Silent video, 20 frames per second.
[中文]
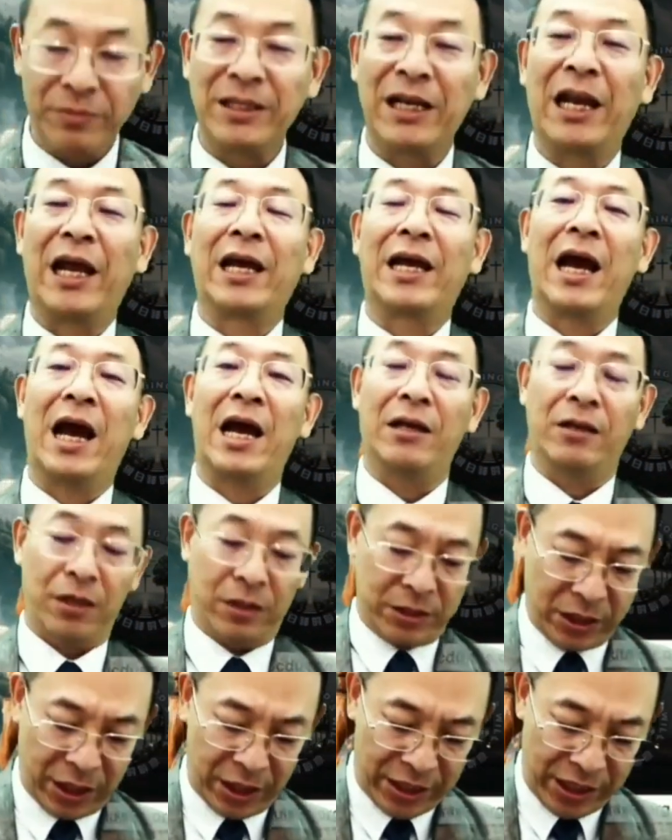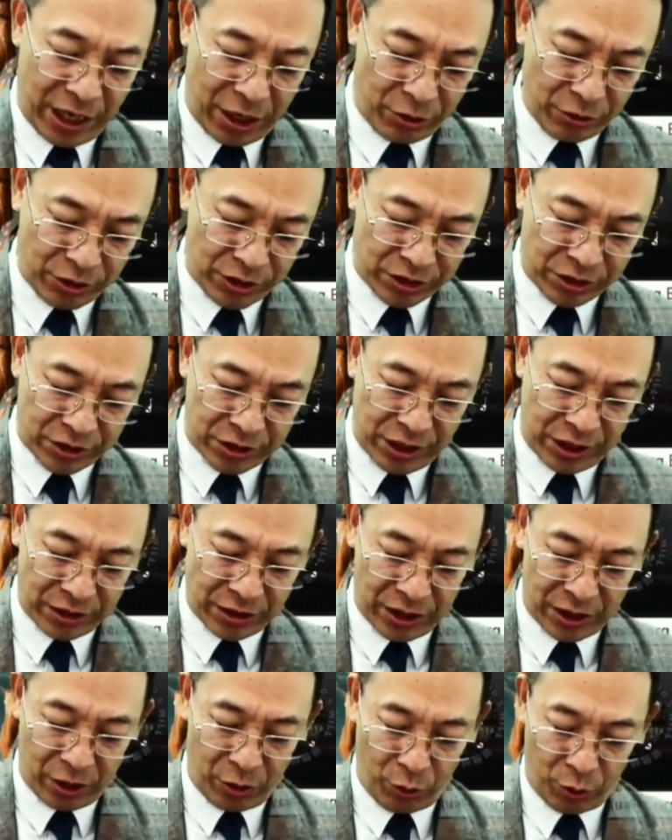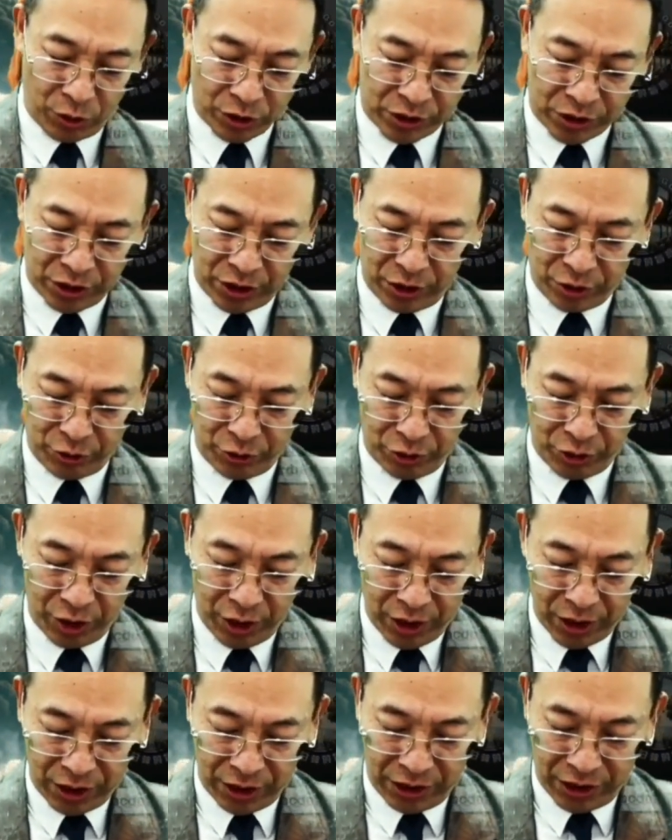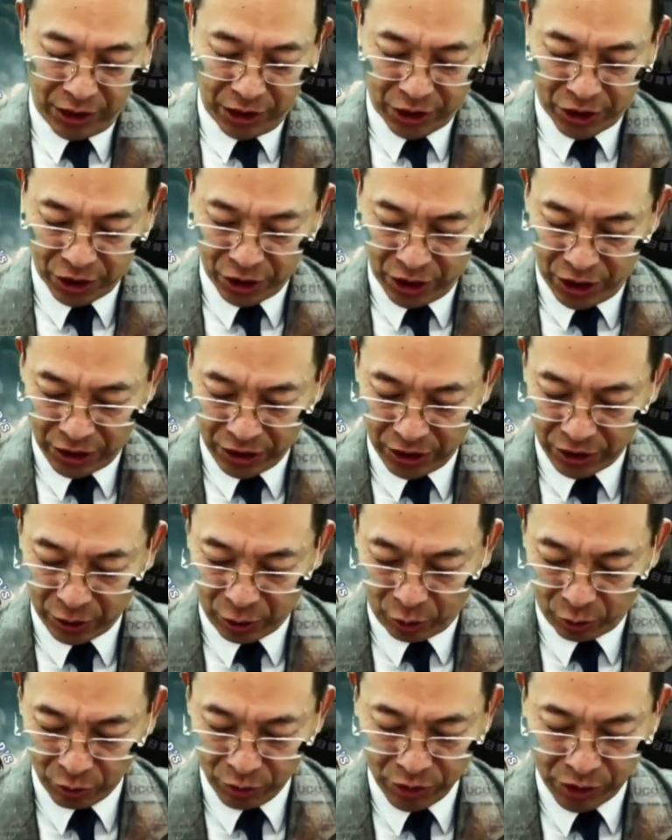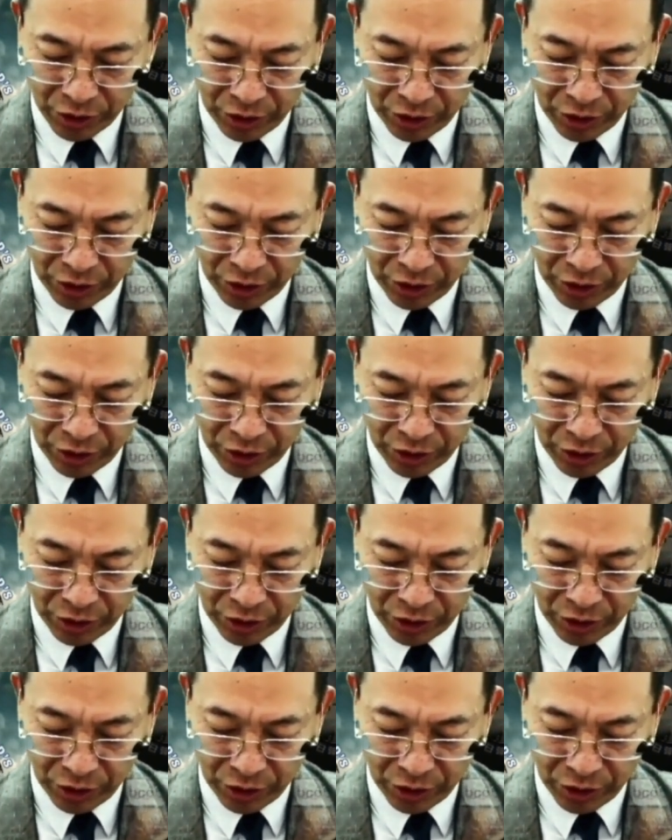们再来看这个咬死人的火蛇与医治人的铜